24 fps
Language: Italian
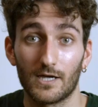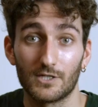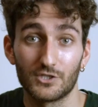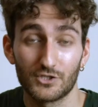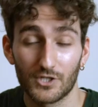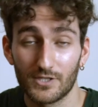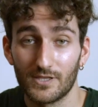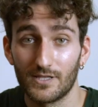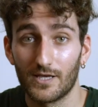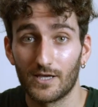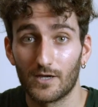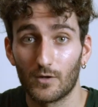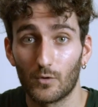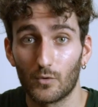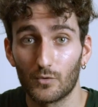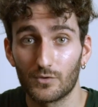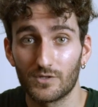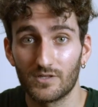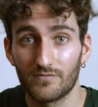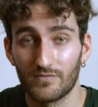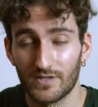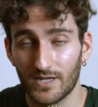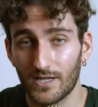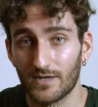scende
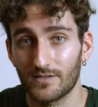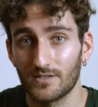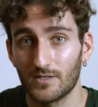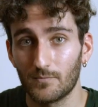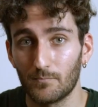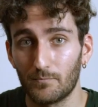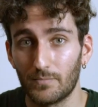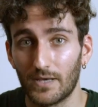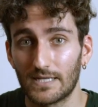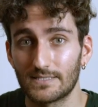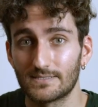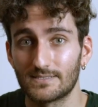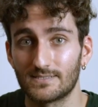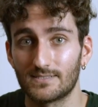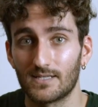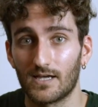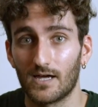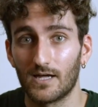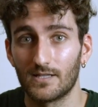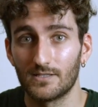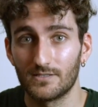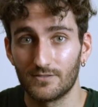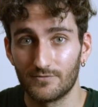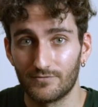ogni venerdì in
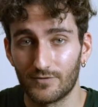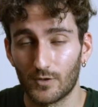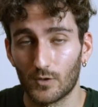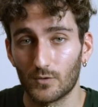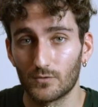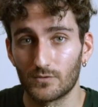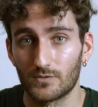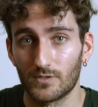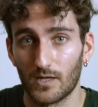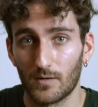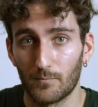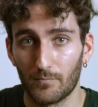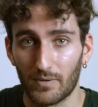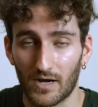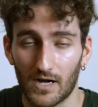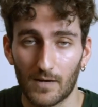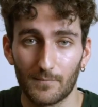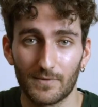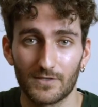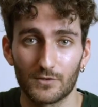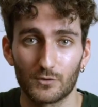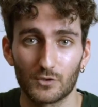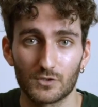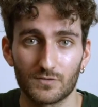piazza di fronte al
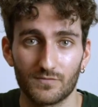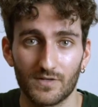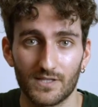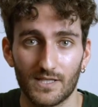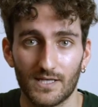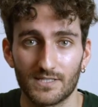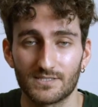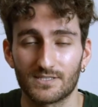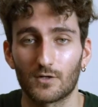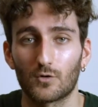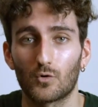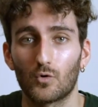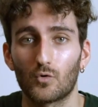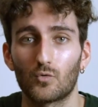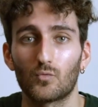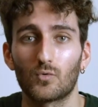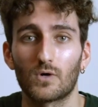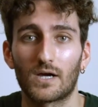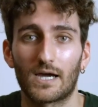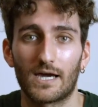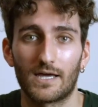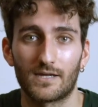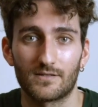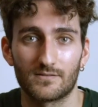Parlamento svedese con
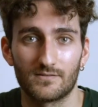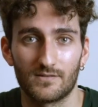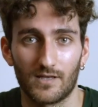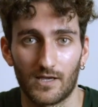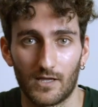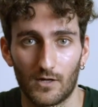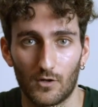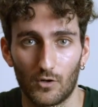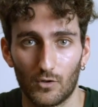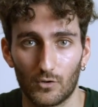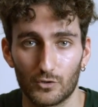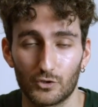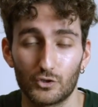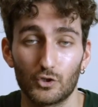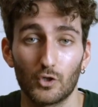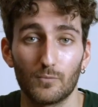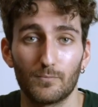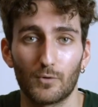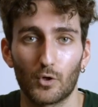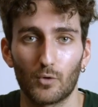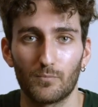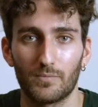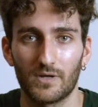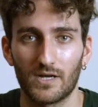un cartello,
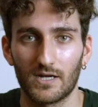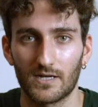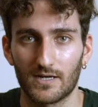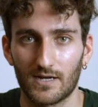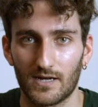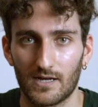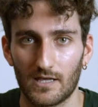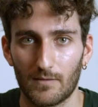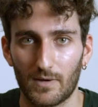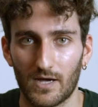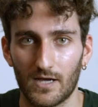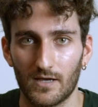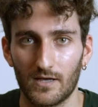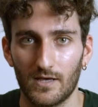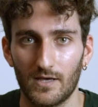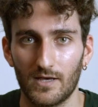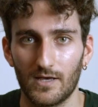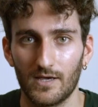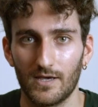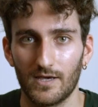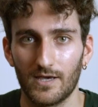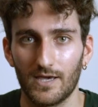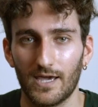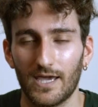sciopero per il clima.
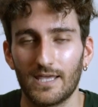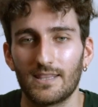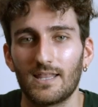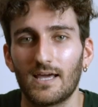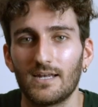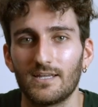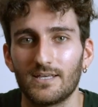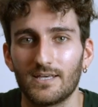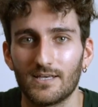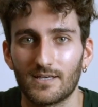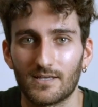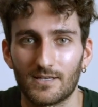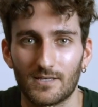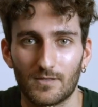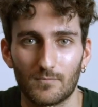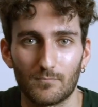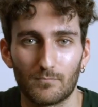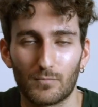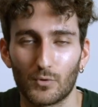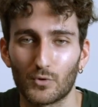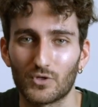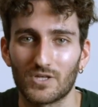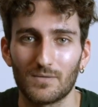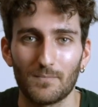E da lì
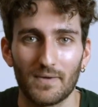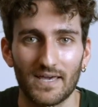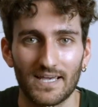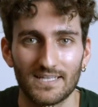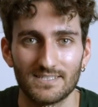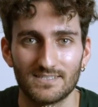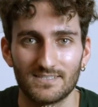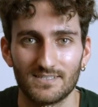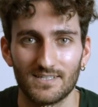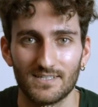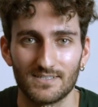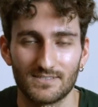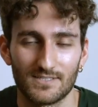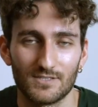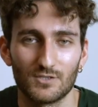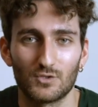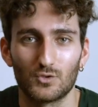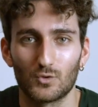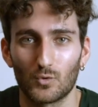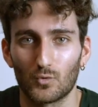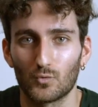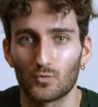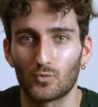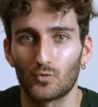in pochi mesi si
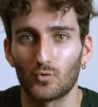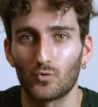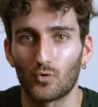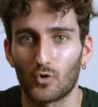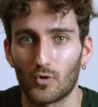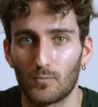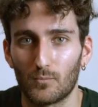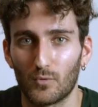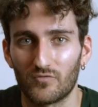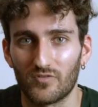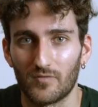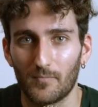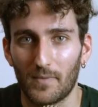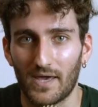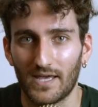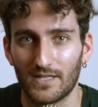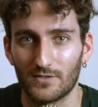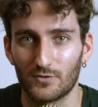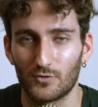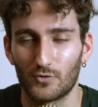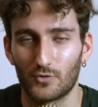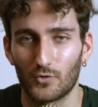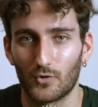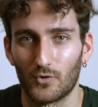struttura un
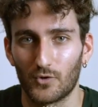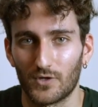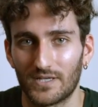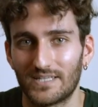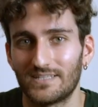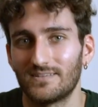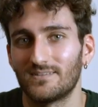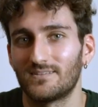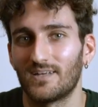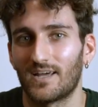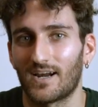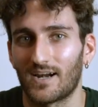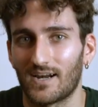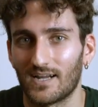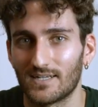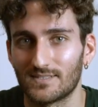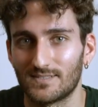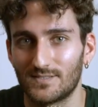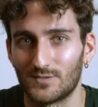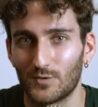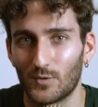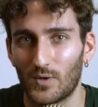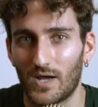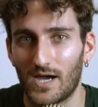movimento
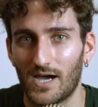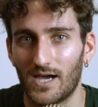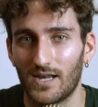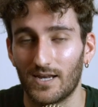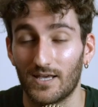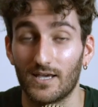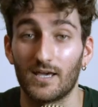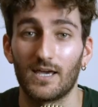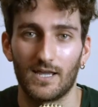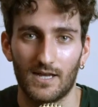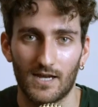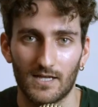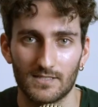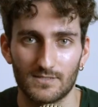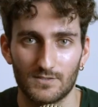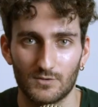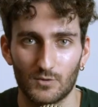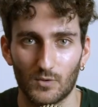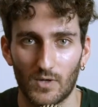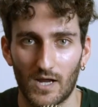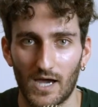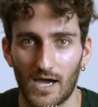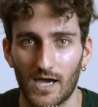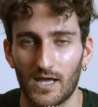internazionale e
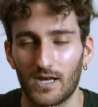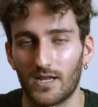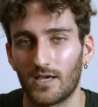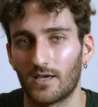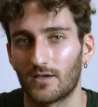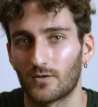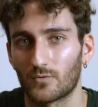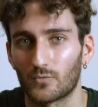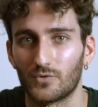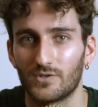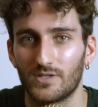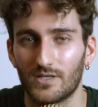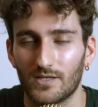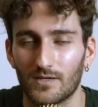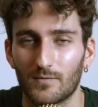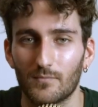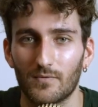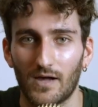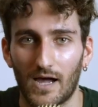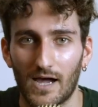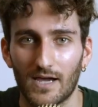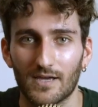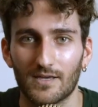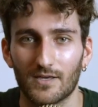nazionale, quindi
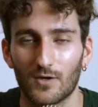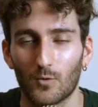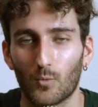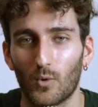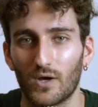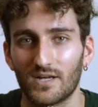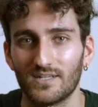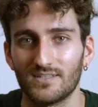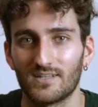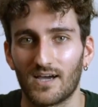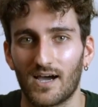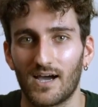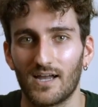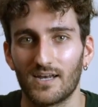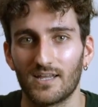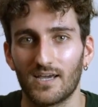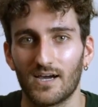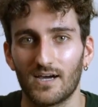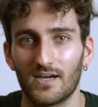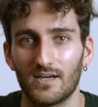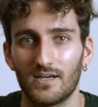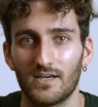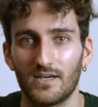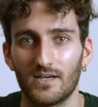anche qua in
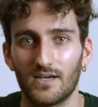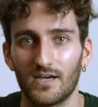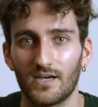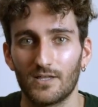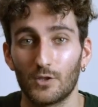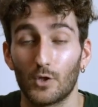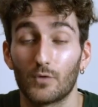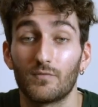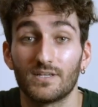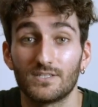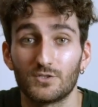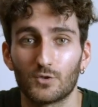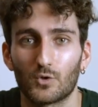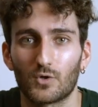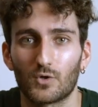Italia, dove si